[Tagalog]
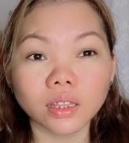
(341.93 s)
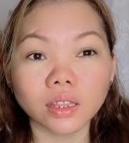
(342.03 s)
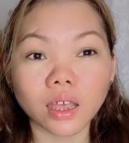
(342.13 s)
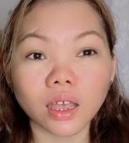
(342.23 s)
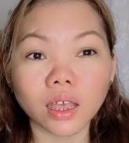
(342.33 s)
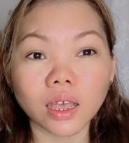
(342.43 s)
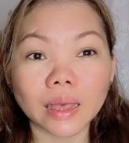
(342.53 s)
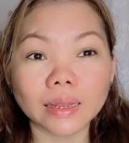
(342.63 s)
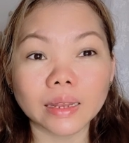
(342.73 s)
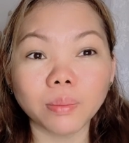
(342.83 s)
na,
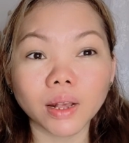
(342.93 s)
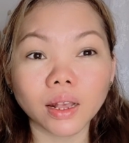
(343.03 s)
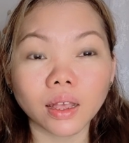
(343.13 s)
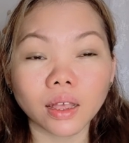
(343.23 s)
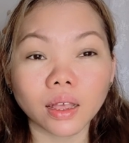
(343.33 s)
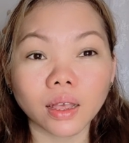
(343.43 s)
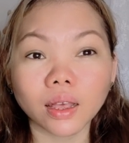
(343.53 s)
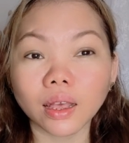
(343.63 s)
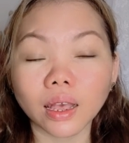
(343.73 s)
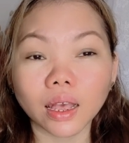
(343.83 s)
na mga
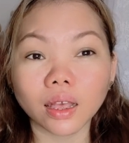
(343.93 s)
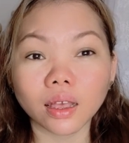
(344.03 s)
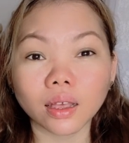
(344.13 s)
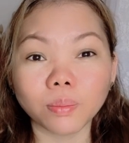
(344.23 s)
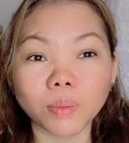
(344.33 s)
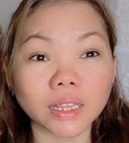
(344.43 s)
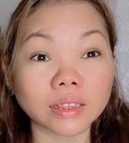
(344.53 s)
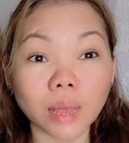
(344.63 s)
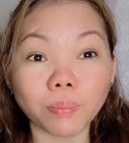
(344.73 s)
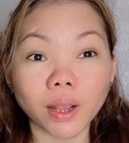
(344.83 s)
uh,
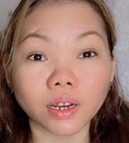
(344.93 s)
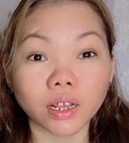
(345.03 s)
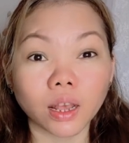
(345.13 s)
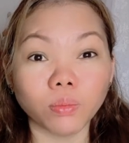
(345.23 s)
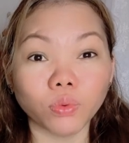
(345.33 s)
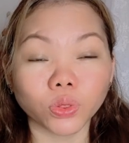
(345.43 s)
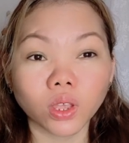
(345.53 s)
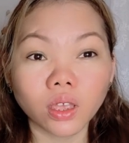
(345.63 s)
matatapang na gamot.